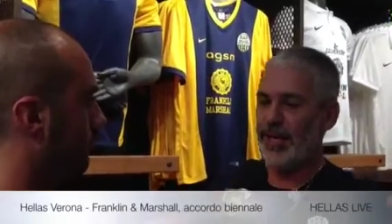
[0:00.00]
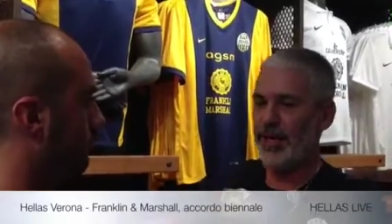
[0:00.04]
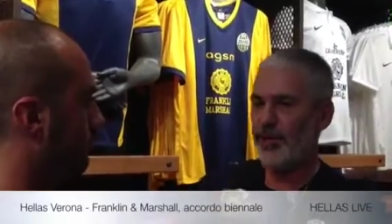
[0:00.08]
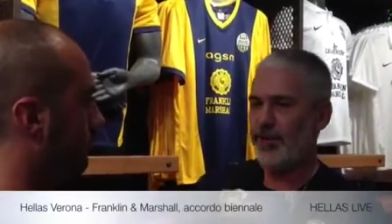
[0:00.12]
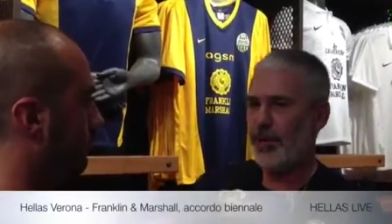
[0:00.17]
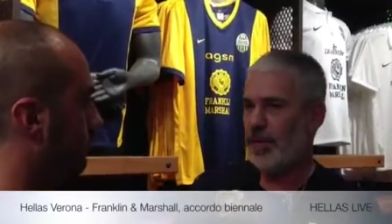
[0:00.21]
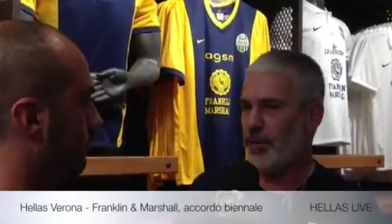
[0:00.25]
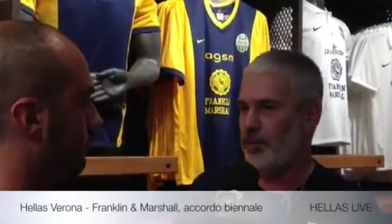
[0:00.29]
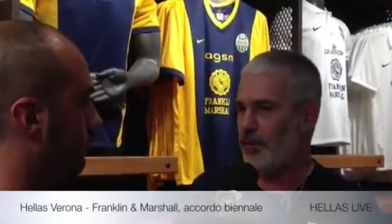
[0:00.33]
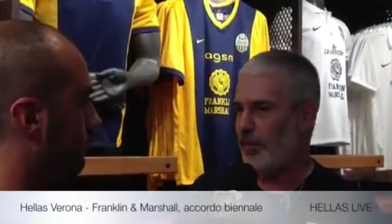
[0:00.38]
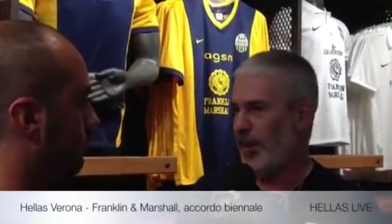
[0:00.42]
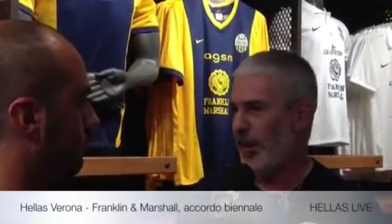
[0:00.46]
che
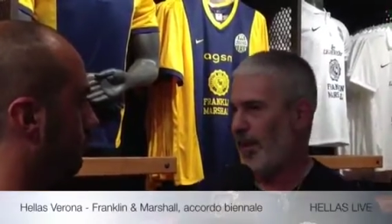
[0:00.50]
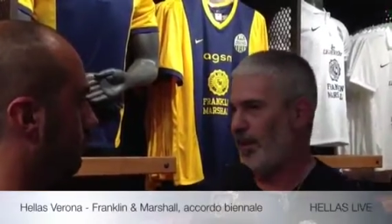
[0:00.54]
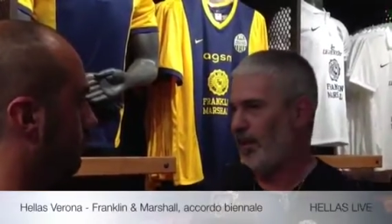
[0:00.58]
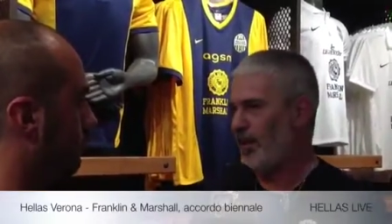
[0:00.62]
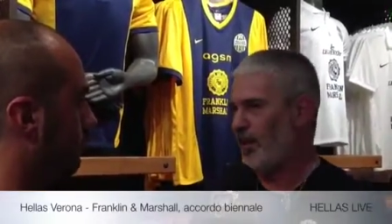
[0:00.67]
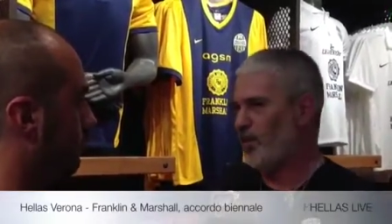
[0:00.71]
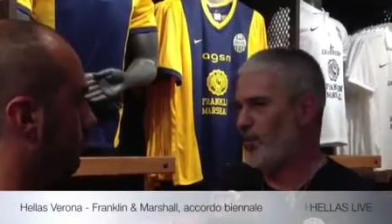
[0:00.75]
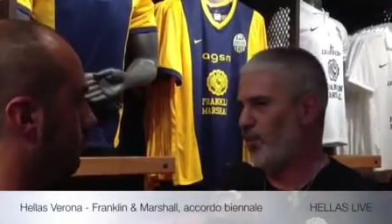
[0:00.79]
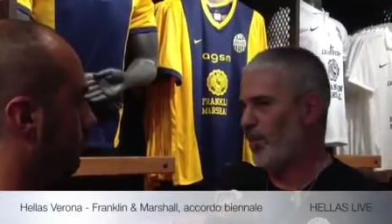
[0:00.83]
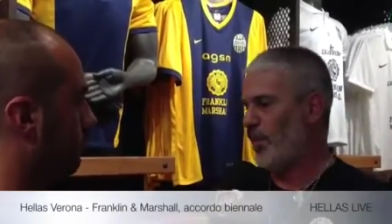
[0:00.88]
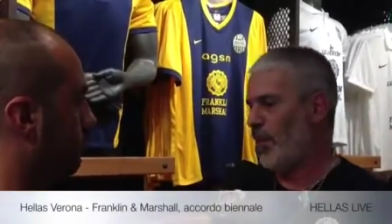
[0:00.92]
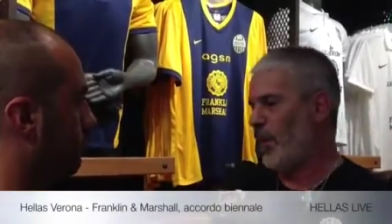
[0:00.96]
riprende
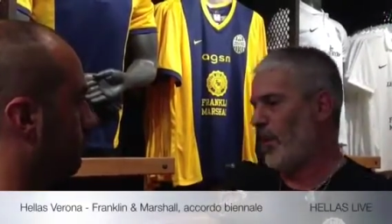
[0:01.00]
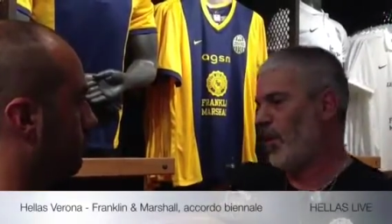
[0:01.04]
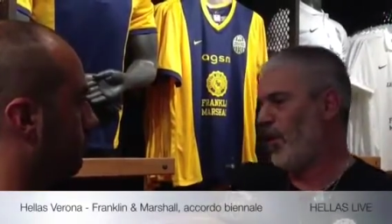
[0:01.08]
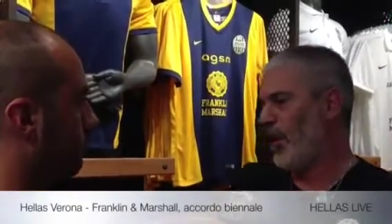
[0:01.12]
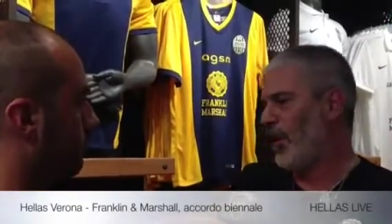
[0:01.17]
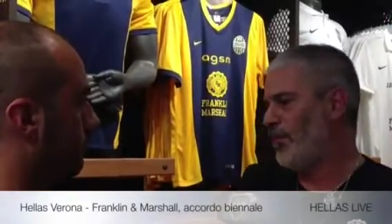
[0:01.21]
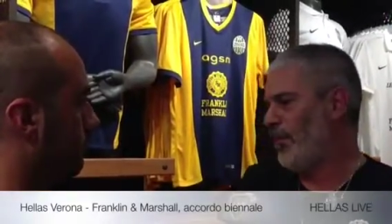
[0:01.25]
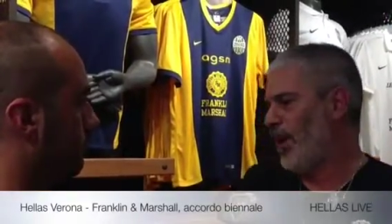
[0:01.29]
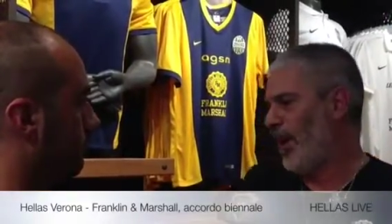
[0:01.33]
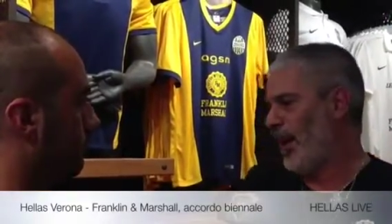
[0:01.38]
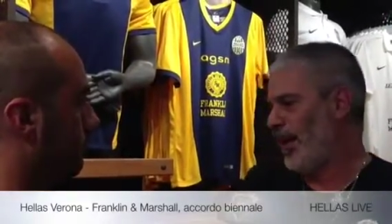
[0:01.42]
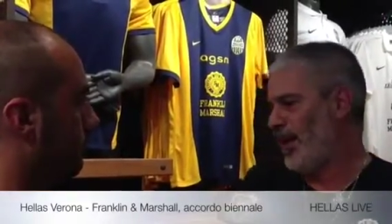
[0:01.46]
un po'
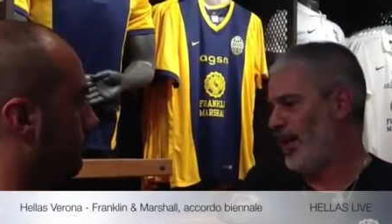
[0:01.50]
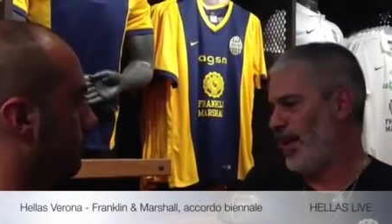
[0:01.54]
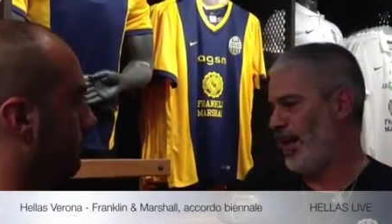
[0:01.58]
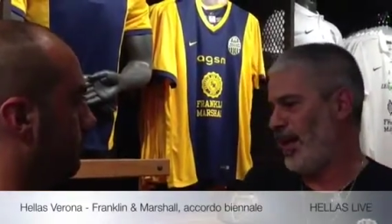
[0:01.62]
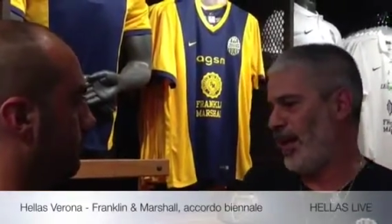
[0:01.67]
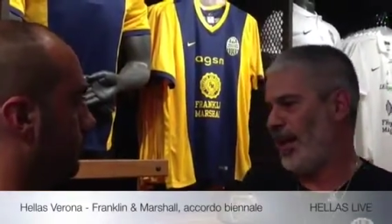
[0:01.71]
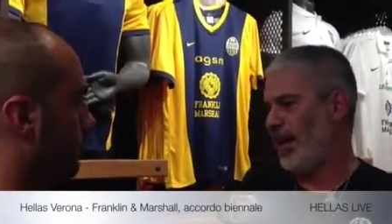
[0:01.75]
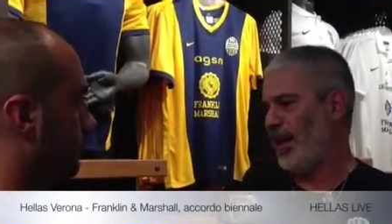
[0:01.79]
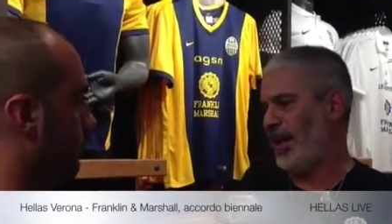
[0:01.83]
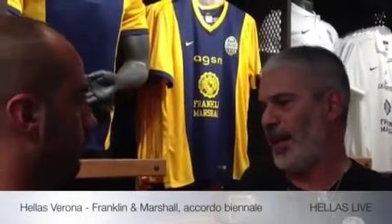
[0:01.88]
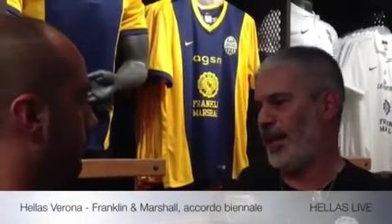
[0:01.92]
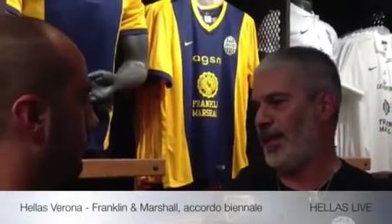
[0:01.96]
le
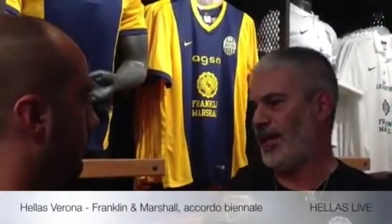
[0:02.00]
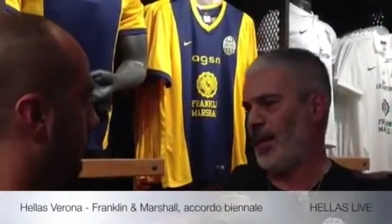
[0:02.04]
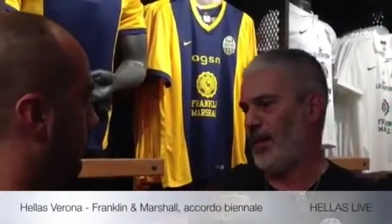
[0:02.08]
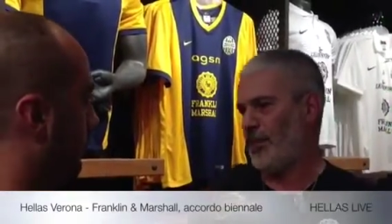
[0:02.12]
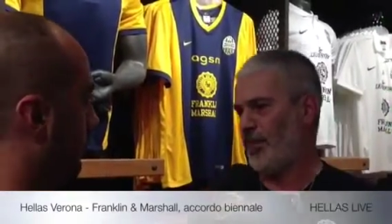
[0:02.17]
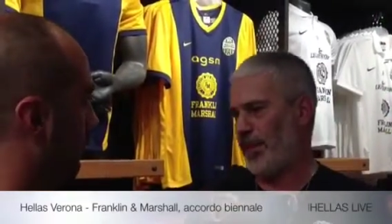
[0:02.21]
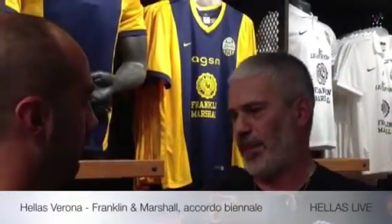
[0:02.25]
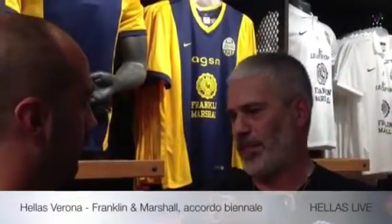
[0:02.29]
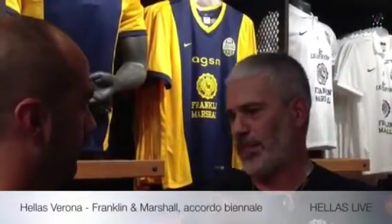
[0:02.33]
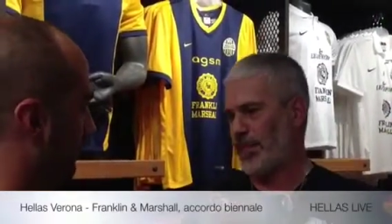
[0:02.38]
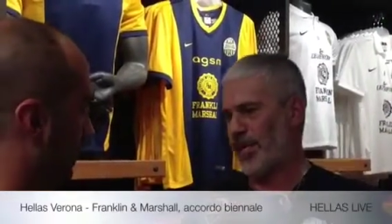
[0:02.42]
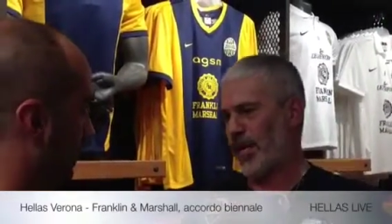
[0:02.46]
maglie del
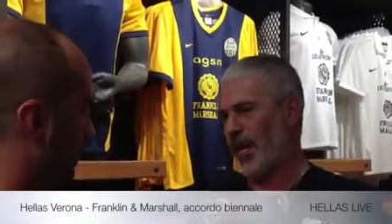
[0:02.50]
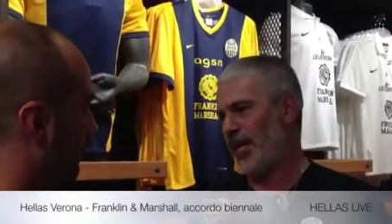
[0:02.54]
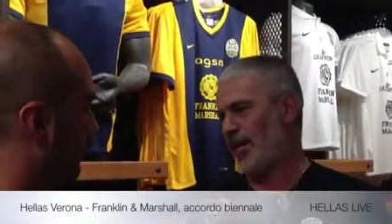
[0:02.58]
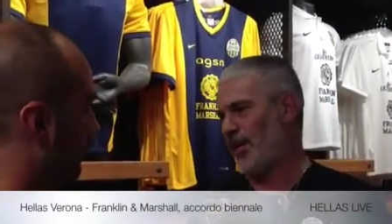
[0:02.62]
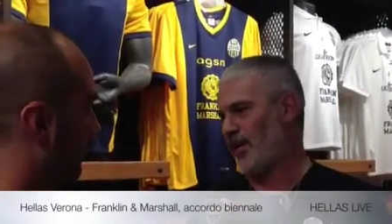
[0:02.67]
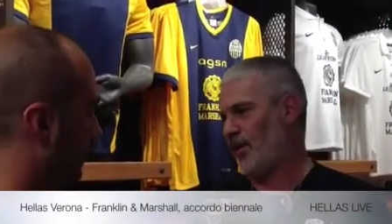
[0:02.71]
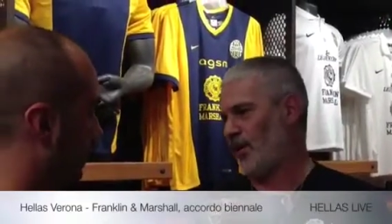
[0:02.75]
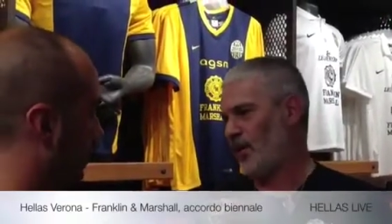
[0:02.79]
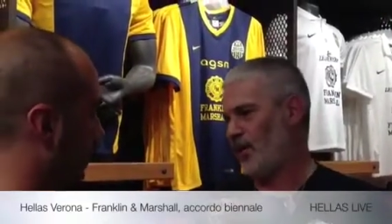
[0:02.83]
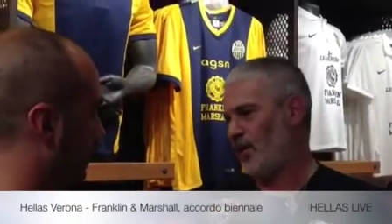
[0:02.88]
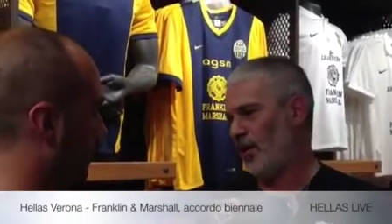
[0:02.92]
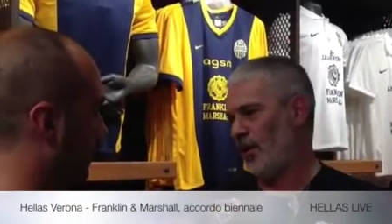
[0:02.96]

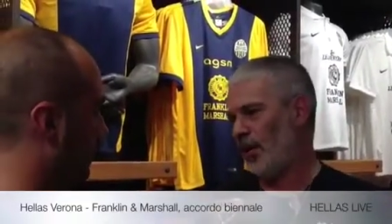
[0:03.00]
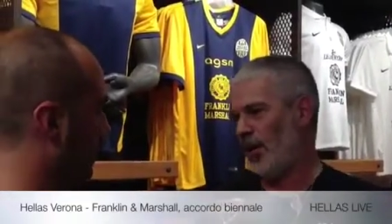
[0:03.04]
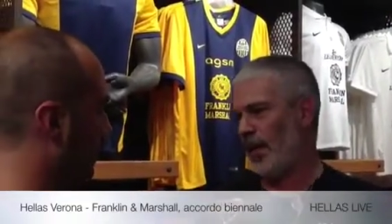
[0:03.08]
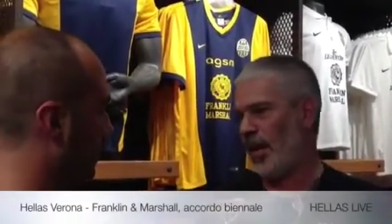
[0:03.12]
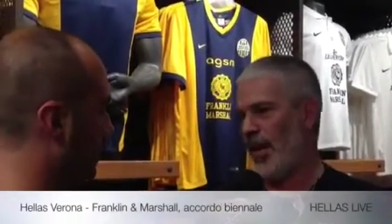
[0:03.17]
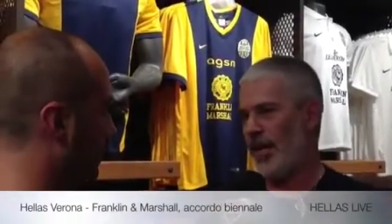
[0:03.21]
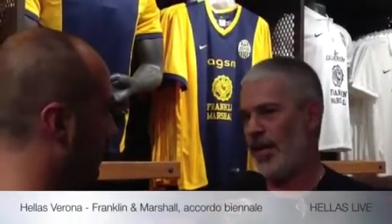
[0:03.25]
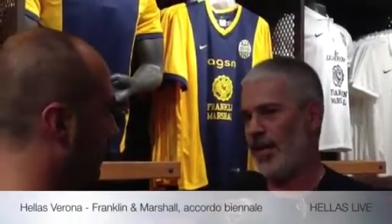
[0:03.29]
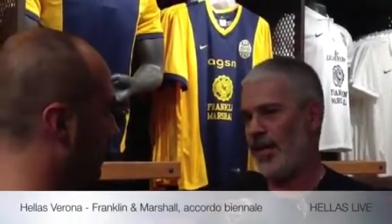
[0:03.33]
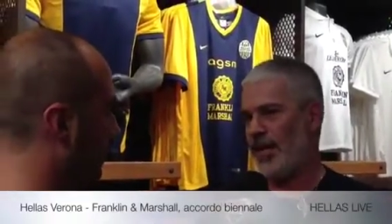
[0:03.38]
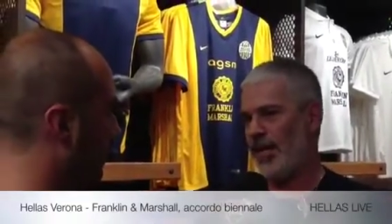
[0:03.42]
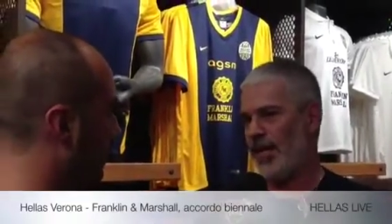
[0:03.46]
passato, degli
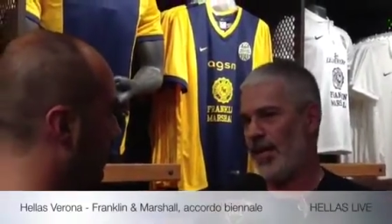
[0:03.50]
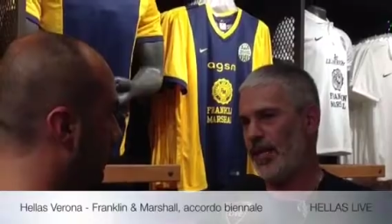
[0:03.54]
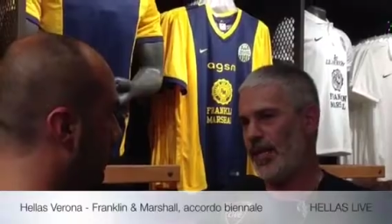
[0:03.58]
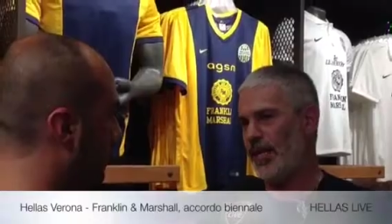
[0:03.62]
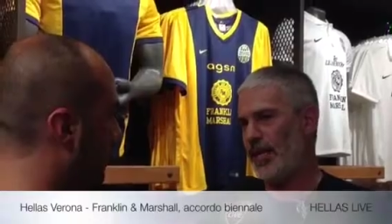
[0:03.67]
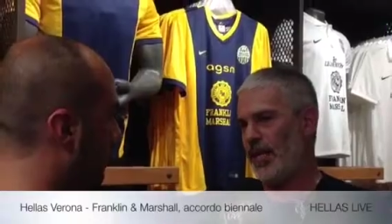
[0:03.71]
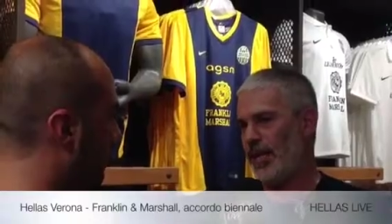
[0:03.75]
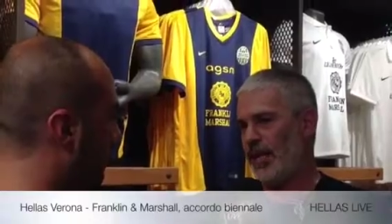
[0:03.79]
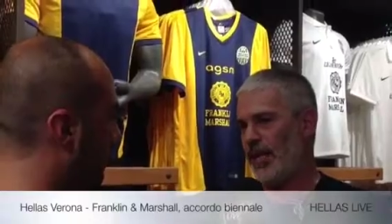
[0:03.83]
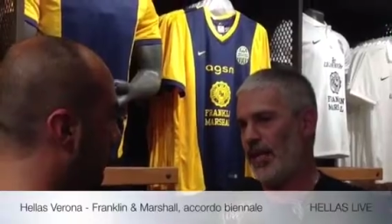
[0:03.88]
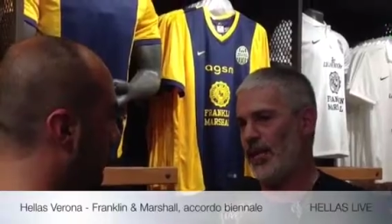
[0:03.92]
anni,